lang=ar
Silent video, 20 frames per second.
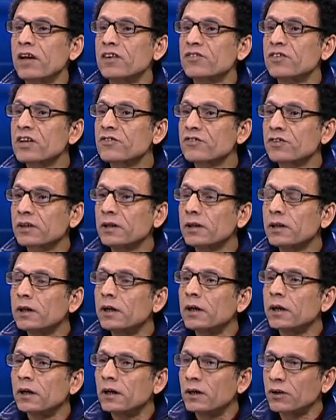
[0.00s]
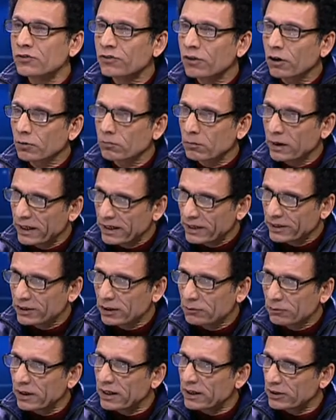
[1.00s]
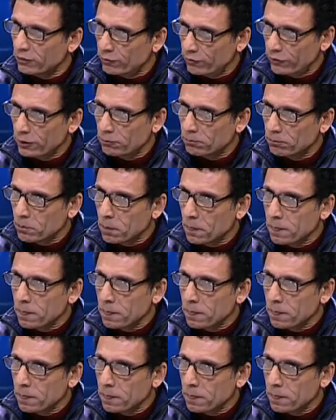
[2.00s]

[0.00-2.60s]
الأساسي لإصدار مجلتنا مجلة الفيلم